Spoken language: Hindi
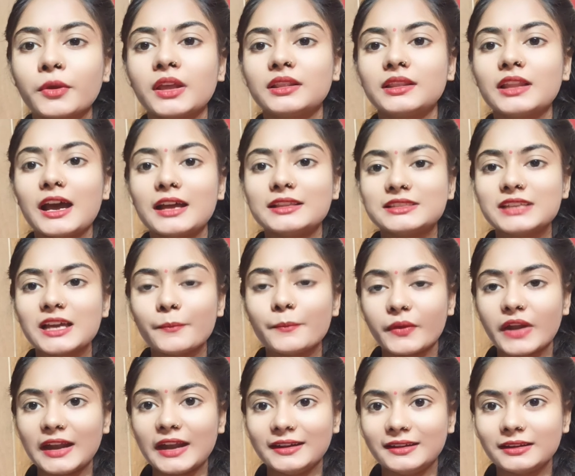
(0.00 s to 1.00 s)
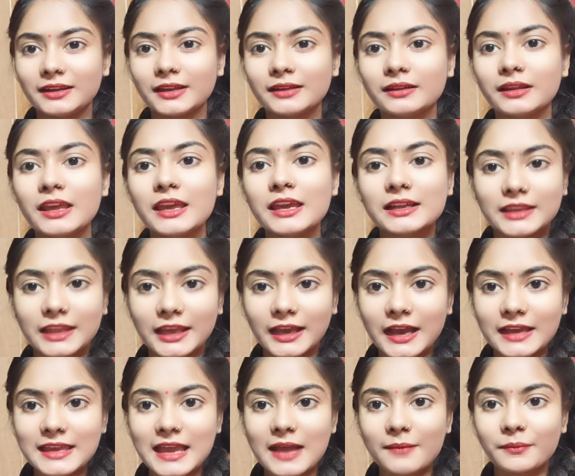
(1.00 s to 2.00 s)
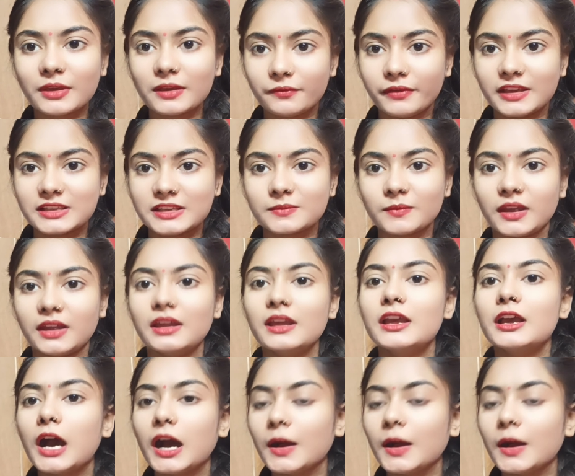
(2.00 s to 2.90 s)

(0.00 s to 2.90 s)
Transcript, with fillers: कितना अच्छा ब्राइटनिंग देगा ये आपके फेस में